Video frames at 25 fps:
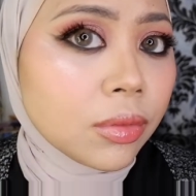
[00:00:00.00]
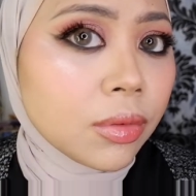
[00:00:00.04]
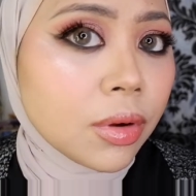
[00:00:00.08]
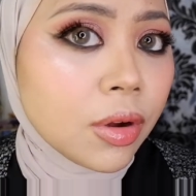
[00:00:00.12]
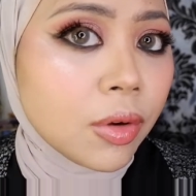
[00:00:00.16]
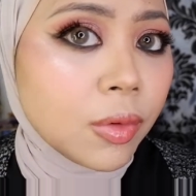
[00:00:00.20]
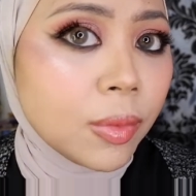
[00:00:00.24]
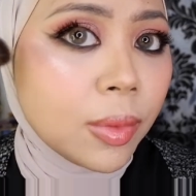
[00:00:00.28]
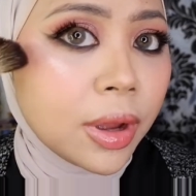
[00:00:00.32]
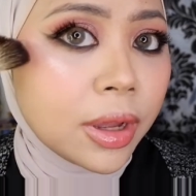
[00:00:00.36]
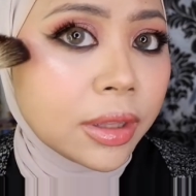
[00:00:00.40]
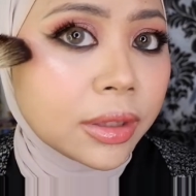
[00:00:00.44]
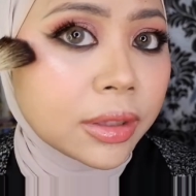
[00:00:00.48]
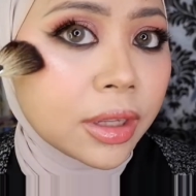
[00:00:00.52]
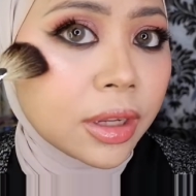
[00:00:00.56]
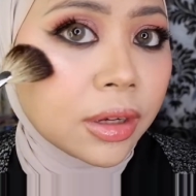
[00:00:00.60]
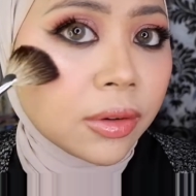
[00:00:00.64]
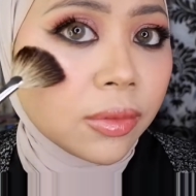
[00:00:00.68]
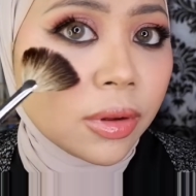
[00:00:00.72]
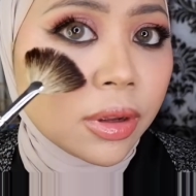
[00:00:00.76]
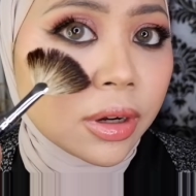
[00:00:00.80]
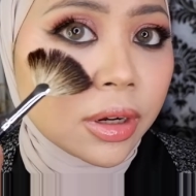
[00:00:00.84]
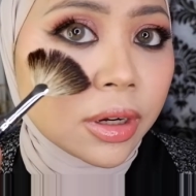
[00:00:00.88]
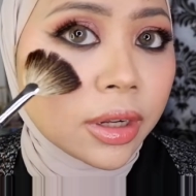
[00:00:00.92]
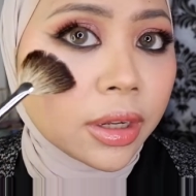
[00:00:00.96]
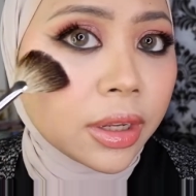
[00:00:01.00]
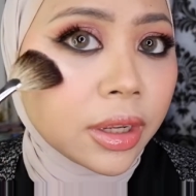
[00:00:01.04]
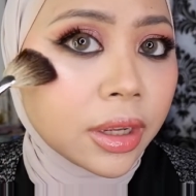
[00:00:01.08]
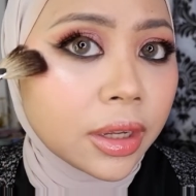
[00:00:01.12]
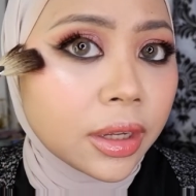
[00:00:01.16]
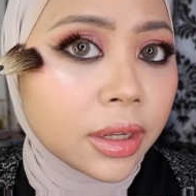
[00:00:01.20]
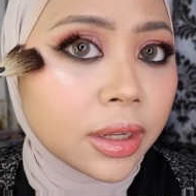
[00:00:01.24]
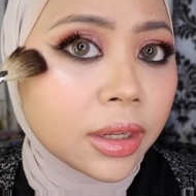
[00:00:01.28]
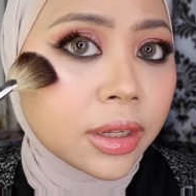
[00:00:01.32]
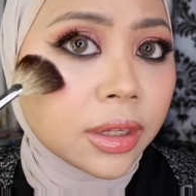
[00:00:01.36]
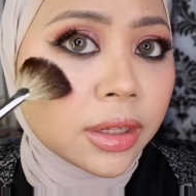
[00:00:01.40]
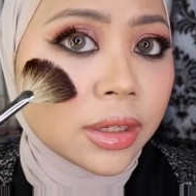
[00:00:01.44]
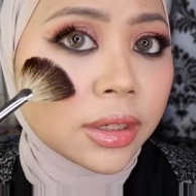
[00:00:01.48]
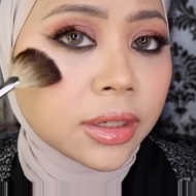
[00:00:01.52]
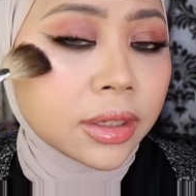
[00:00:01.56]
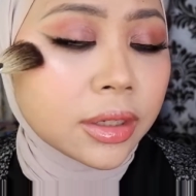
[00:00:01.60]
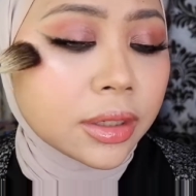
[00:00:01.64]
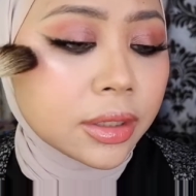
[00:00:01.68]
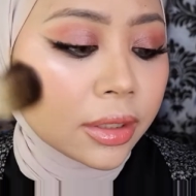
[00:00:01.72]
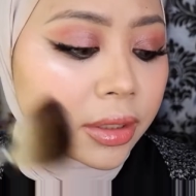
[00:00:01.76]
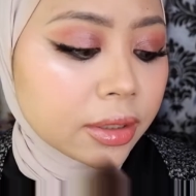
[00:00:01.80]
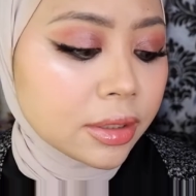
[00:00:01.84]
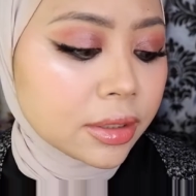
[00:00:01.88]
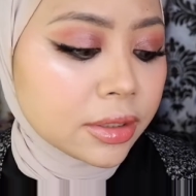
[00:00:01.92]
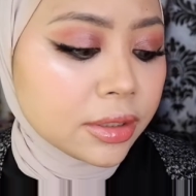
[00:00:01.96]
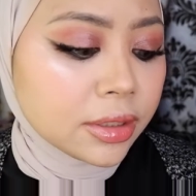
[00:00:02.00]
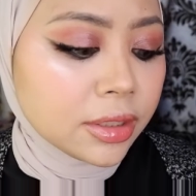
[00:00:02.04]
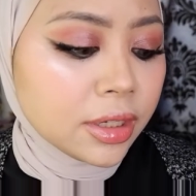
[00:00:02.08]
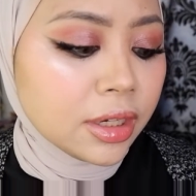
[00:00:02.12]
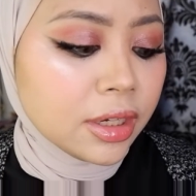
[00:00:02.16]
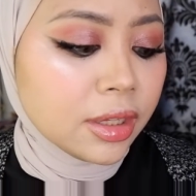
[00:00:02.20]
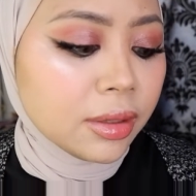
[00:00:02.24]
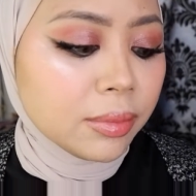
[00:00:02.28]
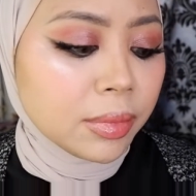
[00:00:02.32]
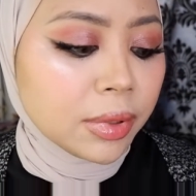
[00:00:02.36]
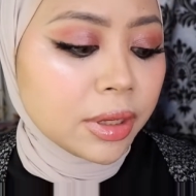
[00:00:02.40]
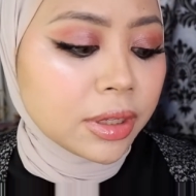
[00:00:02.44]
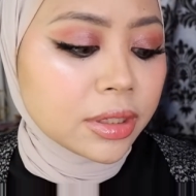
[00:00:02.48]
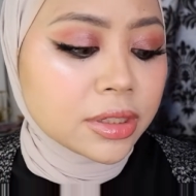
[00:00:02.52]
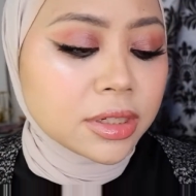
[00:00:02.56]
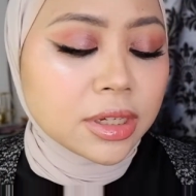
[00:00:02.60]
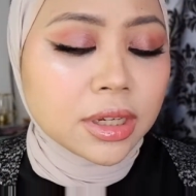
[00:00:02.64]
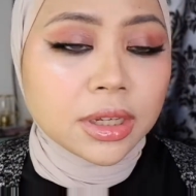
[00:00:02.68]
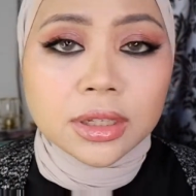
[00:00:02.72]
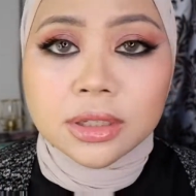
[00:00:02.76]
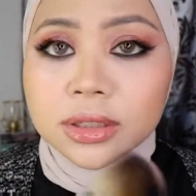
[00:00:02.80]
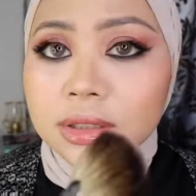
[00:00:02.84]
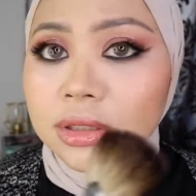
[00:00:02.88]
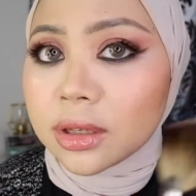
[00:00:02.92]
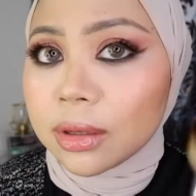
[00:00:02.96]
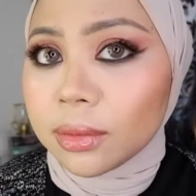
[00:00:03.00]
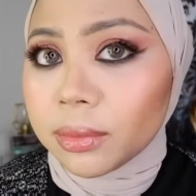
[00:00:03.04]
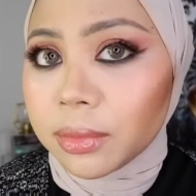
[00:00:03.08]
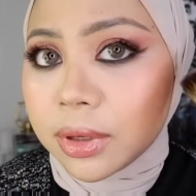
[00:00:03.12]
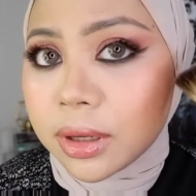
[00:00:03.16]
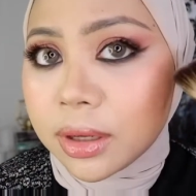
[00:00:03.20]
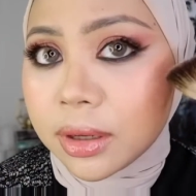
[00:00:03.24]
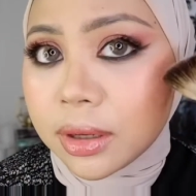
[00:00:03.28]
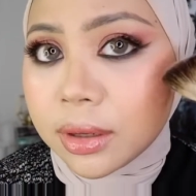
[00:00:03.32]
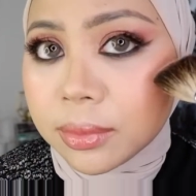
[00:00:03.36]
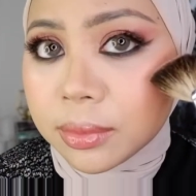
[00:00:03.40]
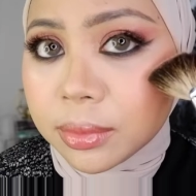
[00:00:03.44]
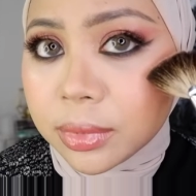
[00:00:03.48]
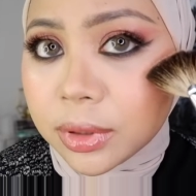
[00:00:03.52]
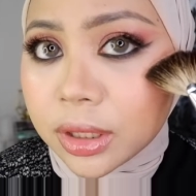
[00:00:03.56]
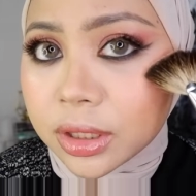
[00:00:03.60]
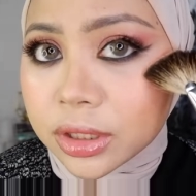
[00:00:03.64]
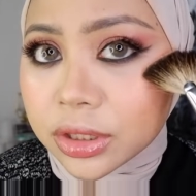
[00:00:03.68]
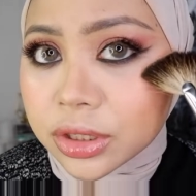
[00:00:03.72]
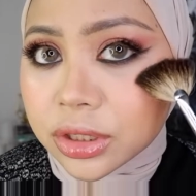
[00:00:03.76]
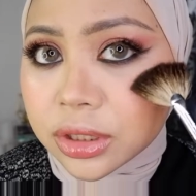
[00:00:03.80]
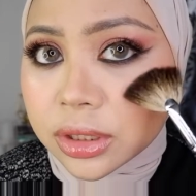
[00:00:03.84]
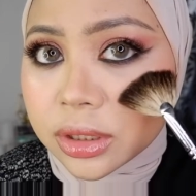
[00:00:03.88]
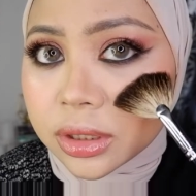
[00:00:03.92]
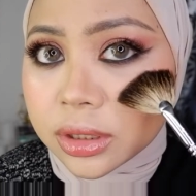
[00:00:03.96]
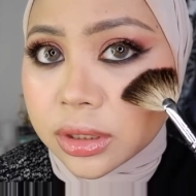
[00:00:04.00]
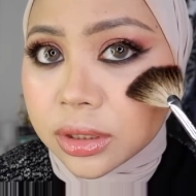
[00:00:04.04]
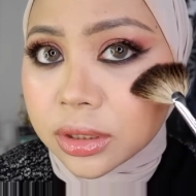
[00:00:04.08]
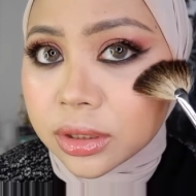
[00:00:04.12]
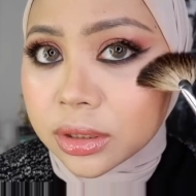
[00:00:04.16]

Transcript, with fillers: wow banget kan warnanya jadi matching sama blushnya